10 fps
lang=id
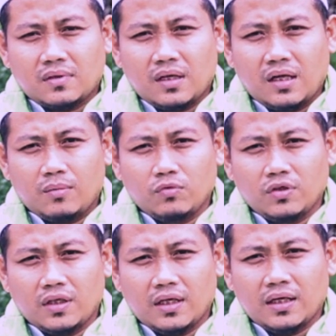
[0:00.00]

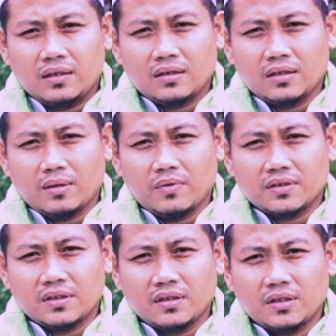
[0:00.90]
Alhamdulillah kita
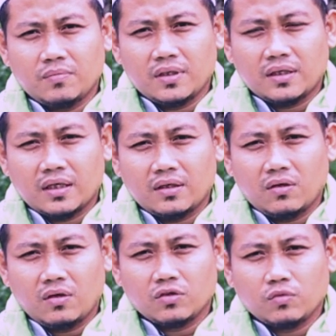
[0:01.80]
masih diberikan
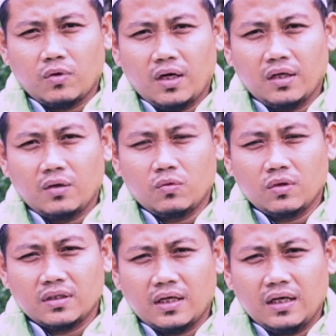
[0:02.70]
Allah
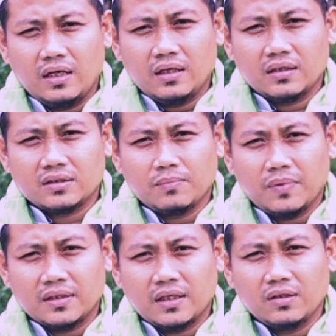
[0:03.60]
subhanahu wa ta'ala
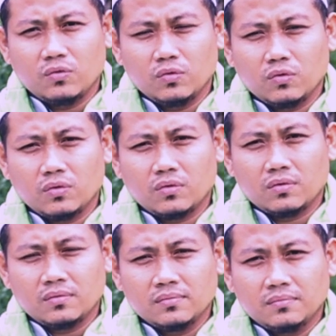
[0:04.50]
kesempatan untuk
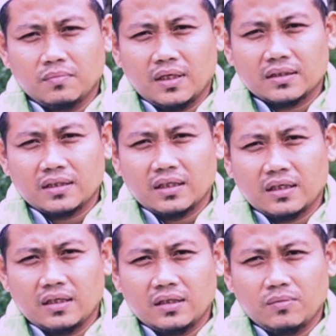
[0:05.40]

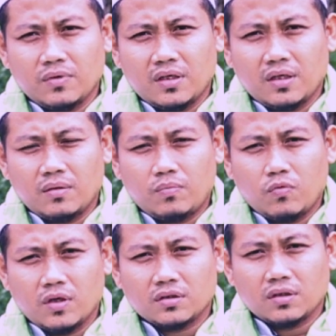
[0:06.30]
melaksanakan ibadah
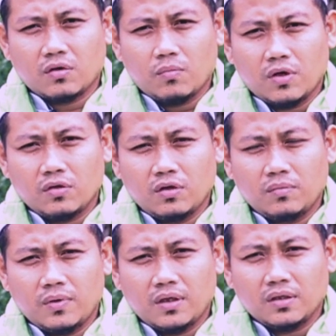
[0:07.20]
puasa Ramadan
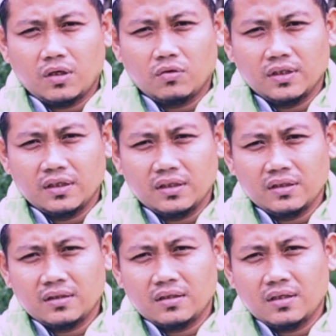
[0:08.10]
pada tahun
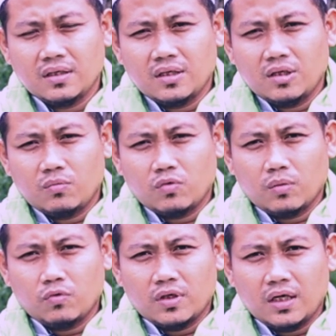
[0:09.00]
ini
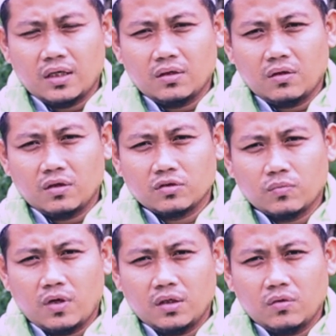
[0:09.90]
mudah-mudahan Allah
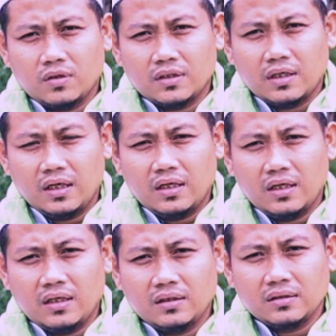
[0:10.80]
subhanahu wa
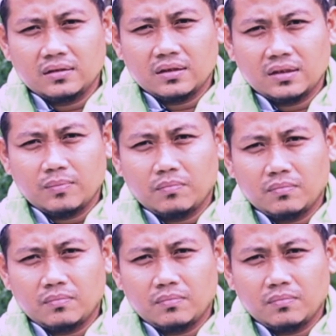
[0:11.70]
ta'ala tetap